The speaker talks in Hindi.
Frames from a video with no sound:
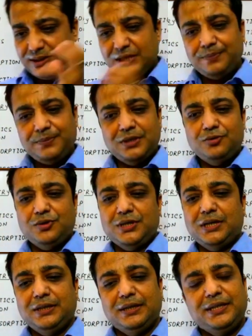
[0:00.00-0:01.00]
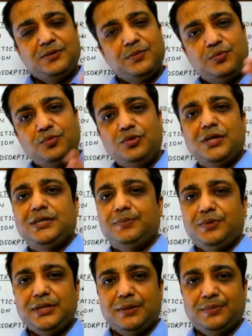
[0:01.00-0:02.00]
ये चैप्टर जो स्टार्ट कर रहे हैं इसमें पूरा
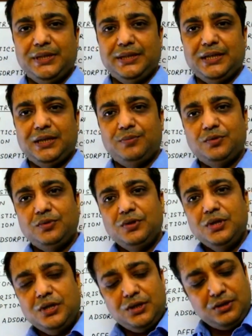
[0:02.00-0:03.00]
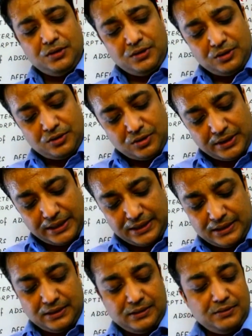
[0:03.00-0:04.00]
सब चीज़ हम देंगे आपको
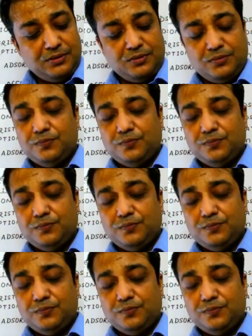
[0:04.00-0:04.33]
आ,